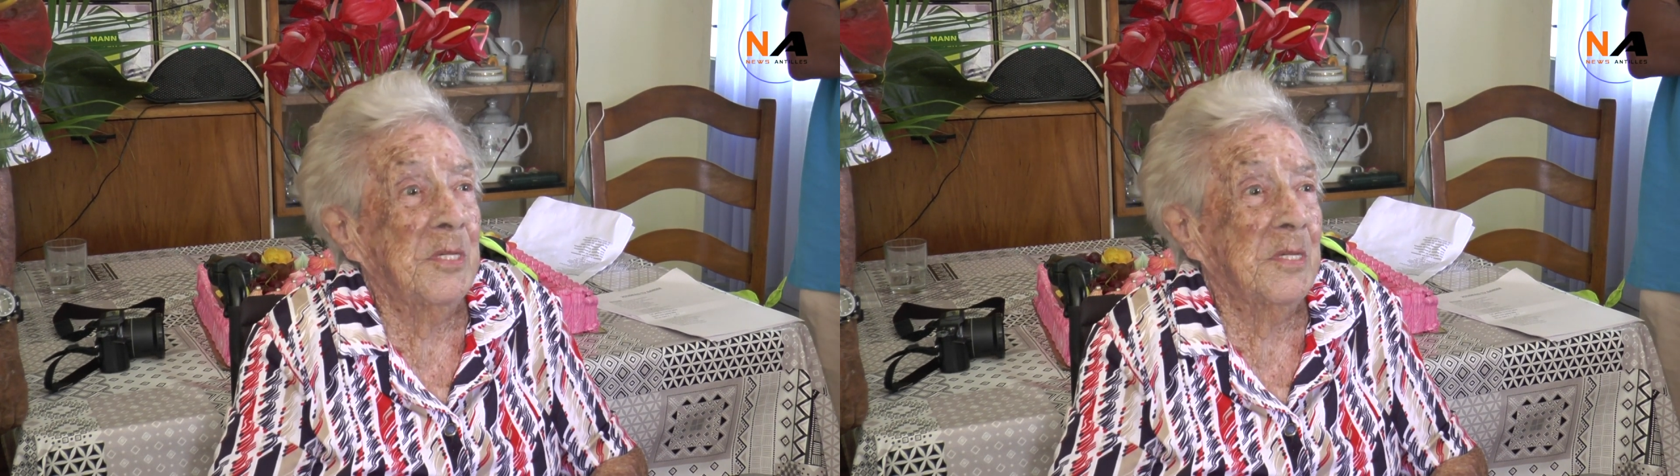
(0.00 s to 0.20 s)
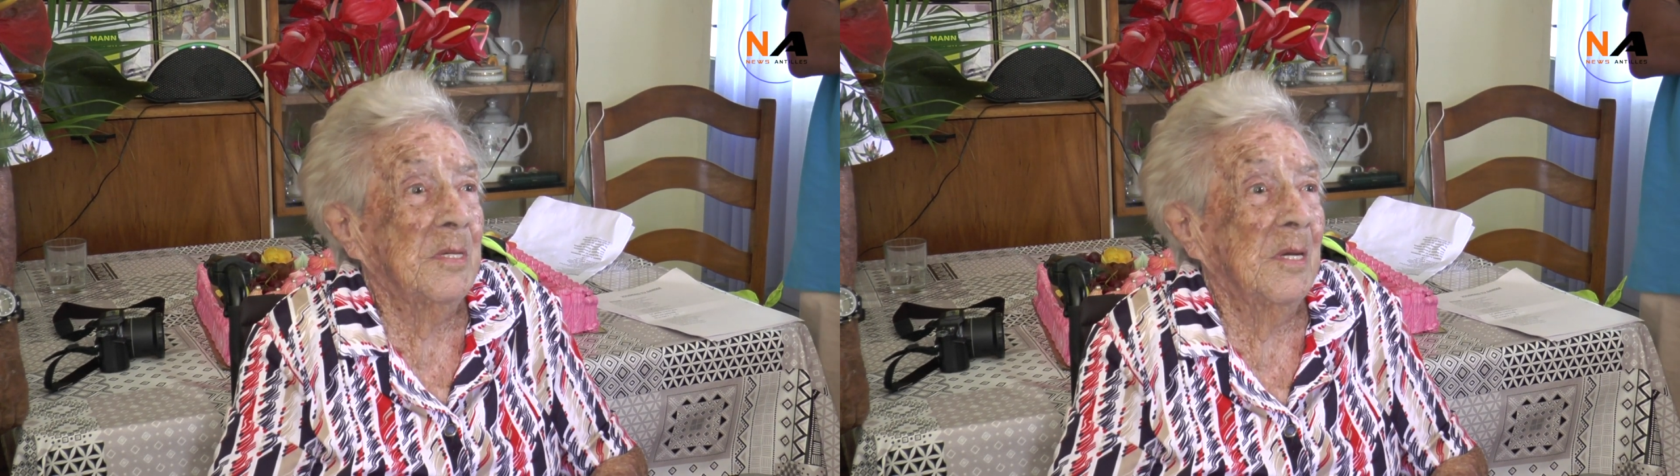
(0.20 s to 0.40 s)

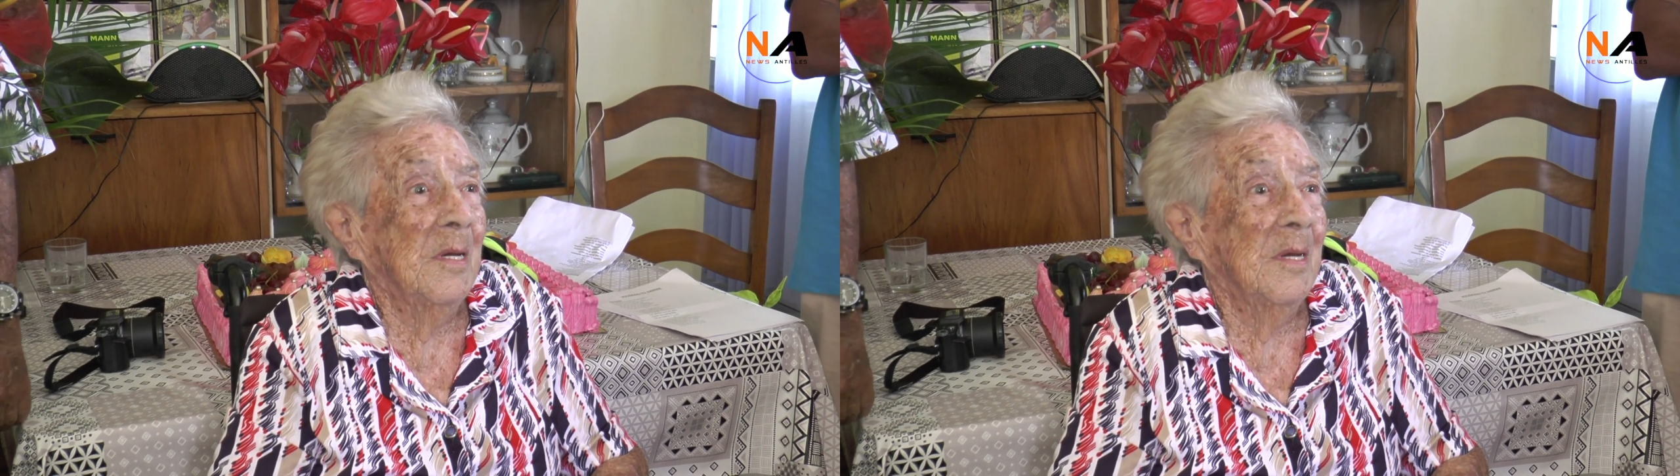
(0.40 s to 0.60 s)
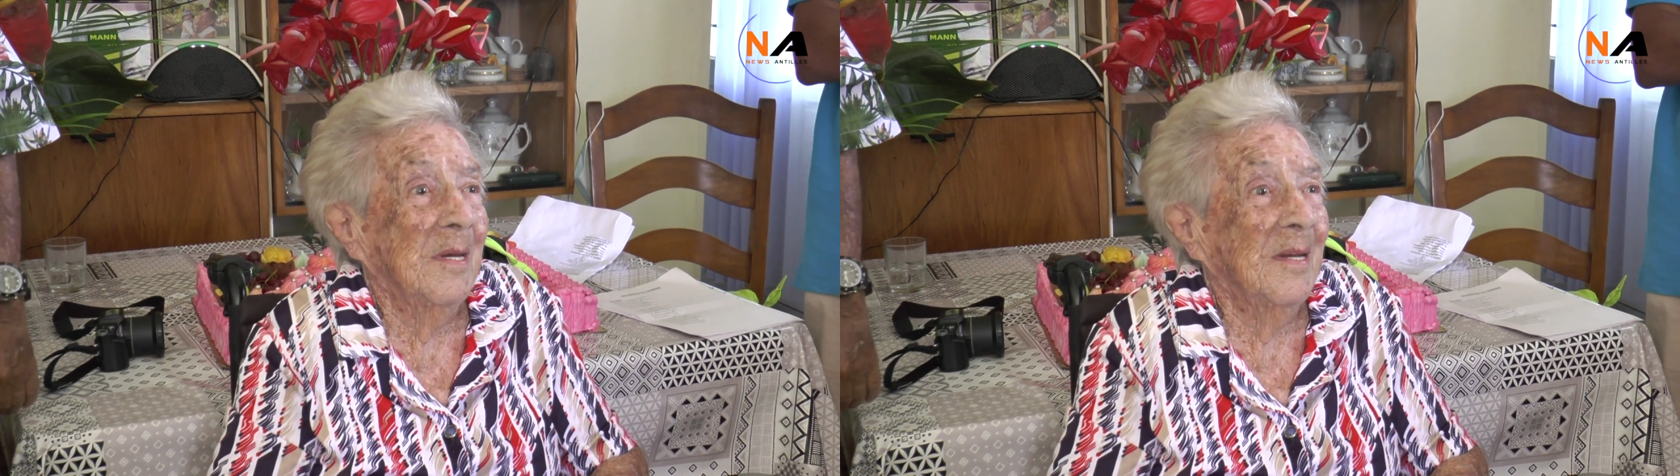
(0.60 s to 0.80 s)

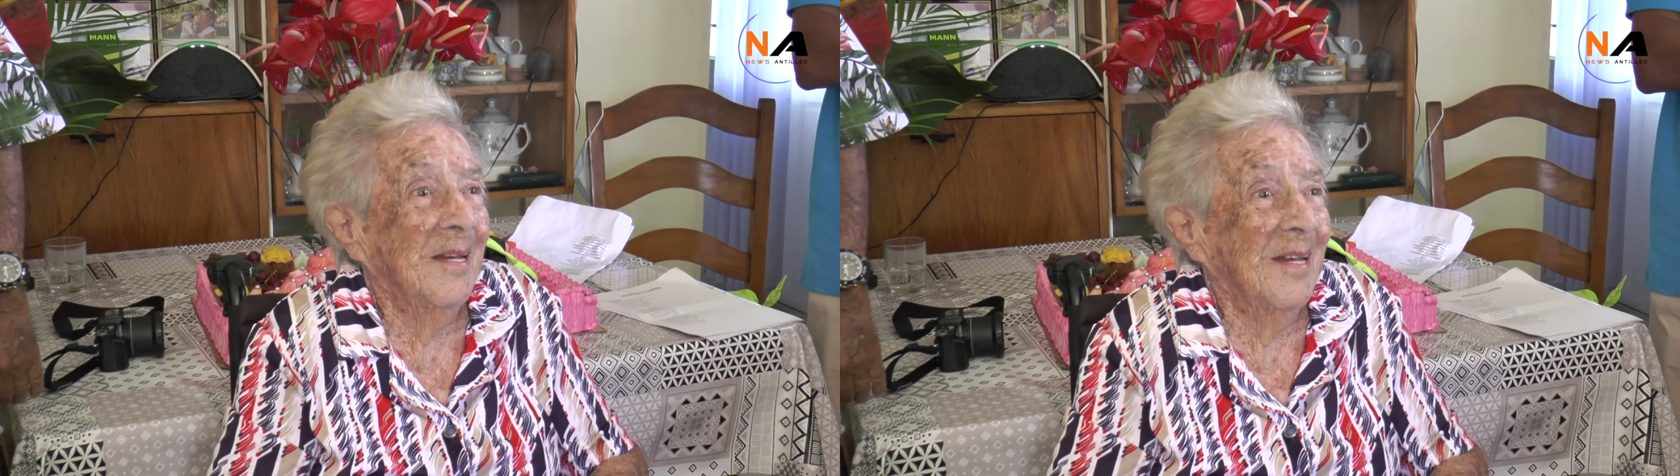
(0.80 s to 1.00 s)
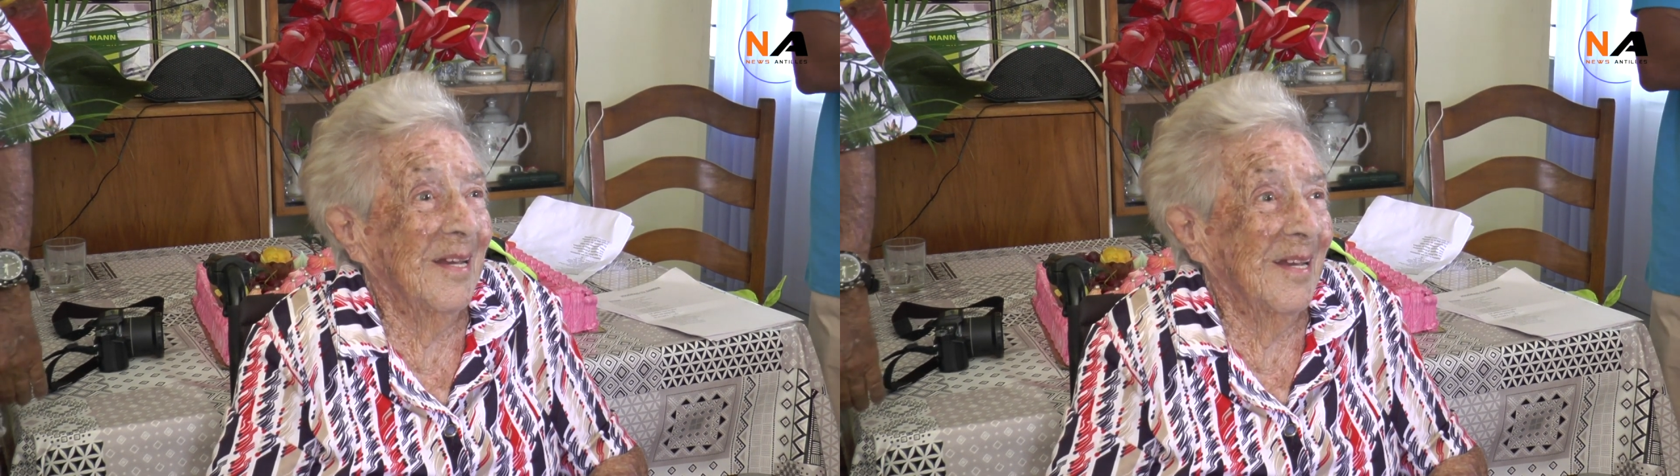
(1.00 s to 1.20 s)

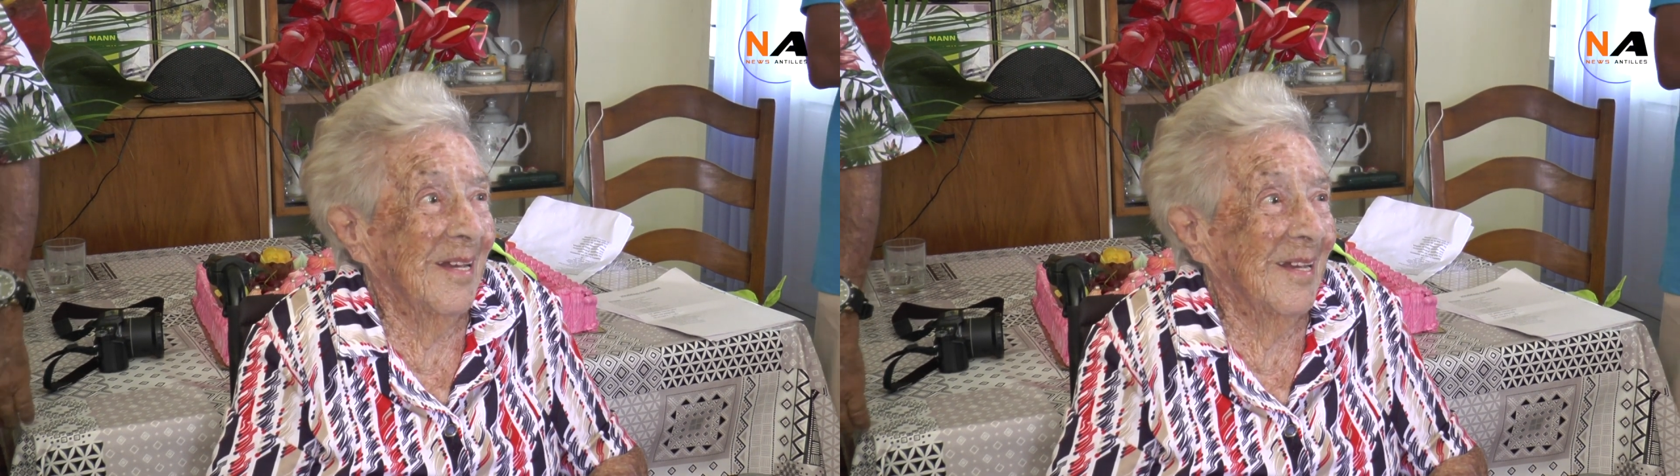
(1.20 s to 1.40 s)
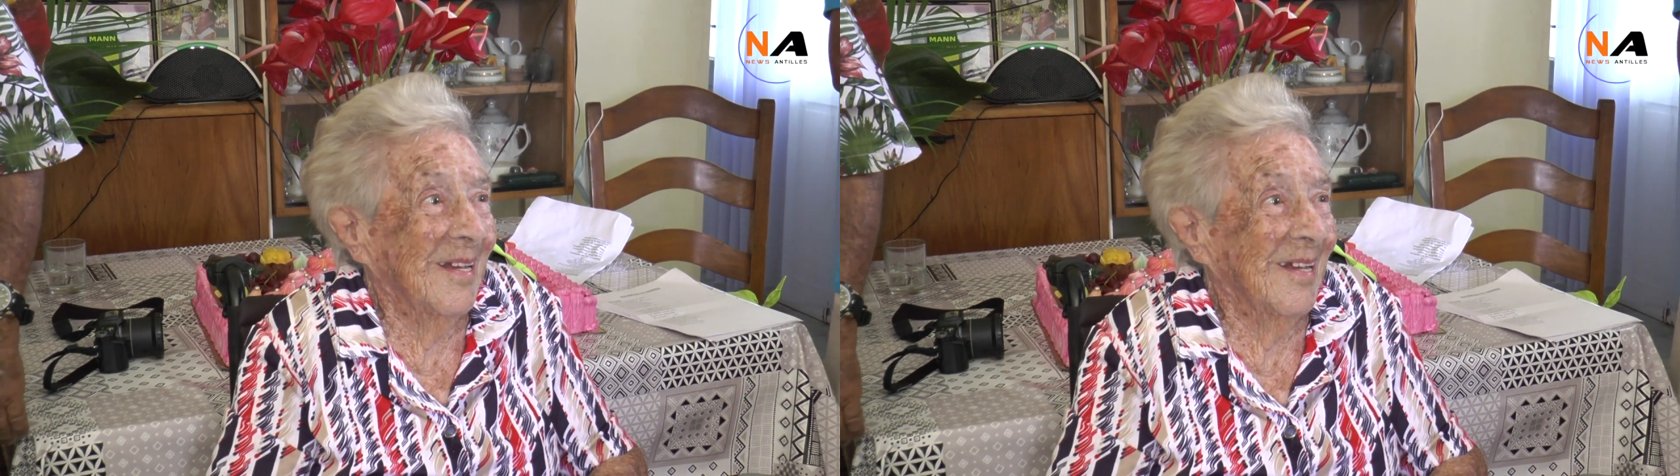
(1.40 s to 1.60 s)

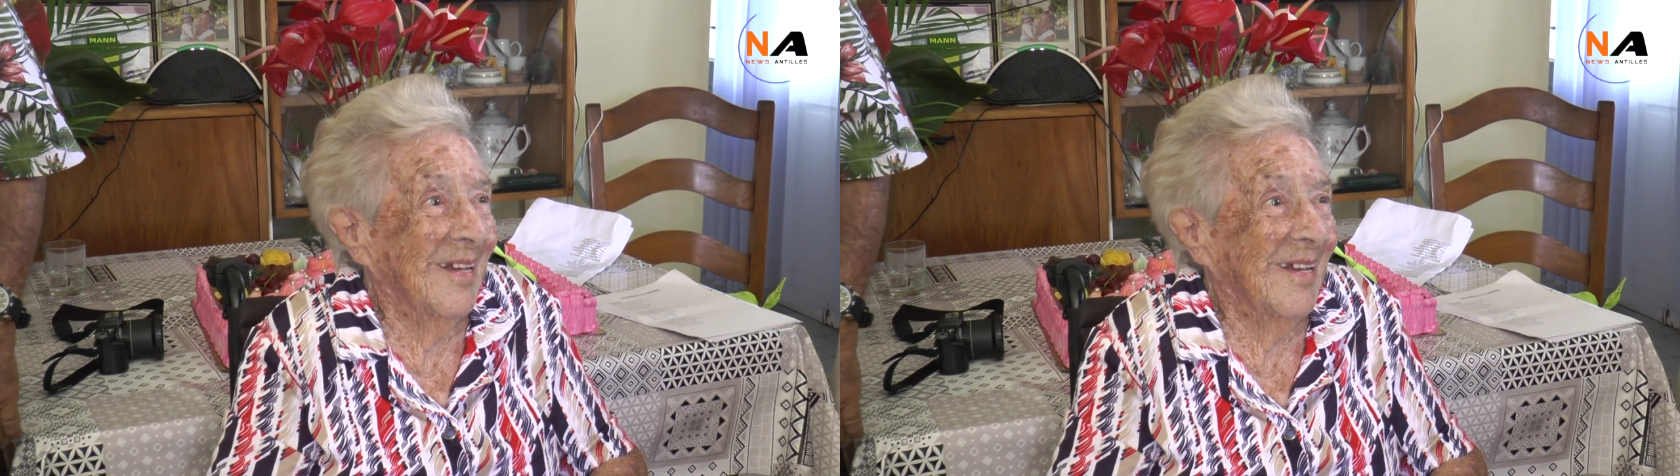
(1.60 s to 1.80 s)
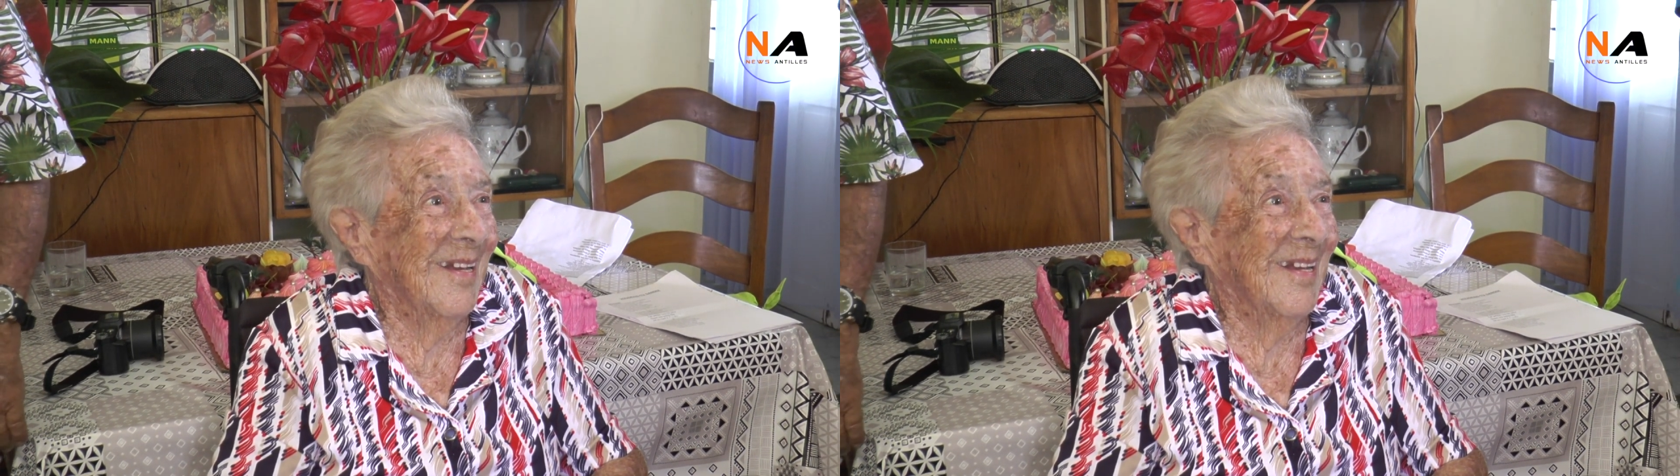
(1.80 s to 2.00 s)

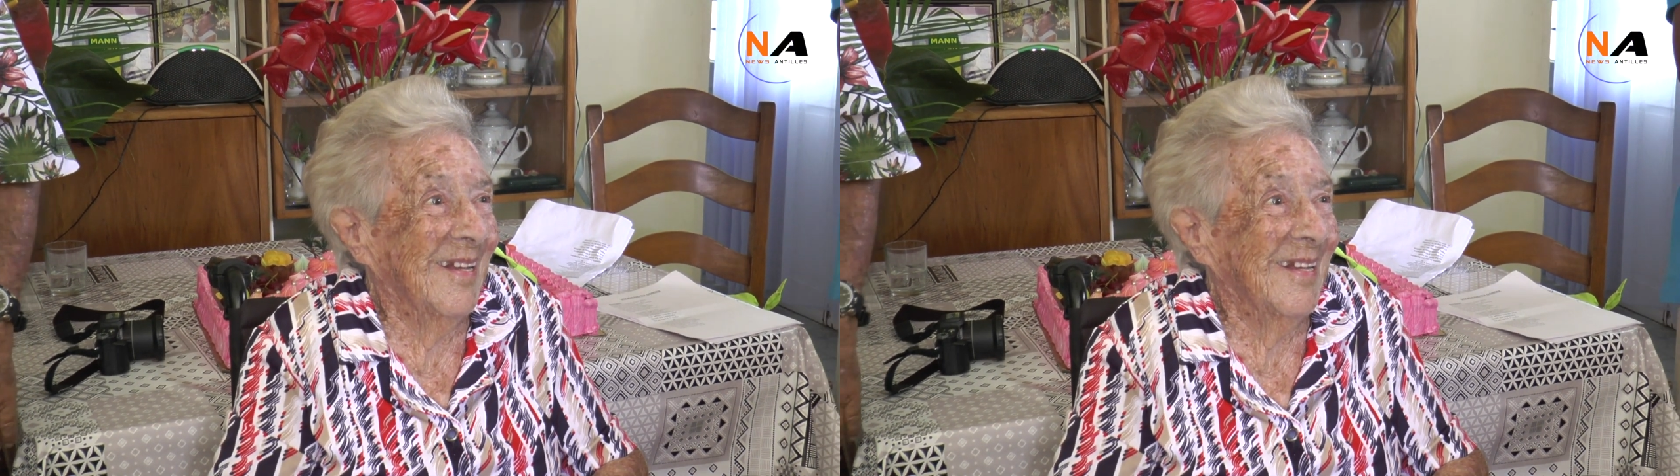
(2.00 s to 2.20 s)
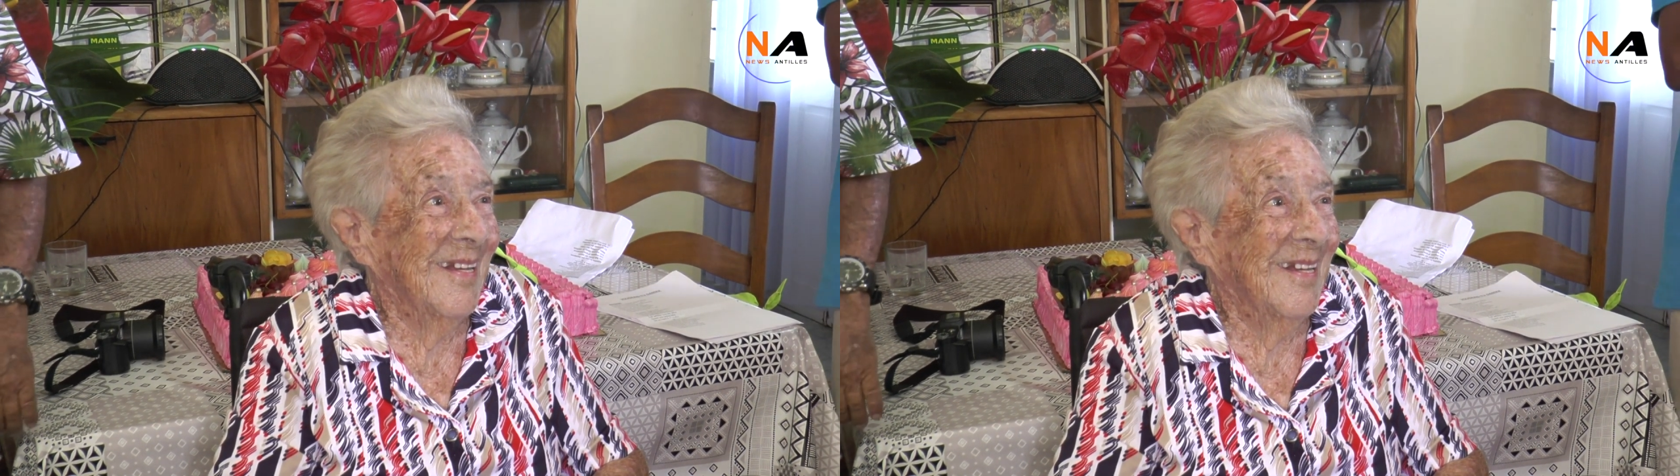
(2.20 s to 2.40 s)
Ah, alors,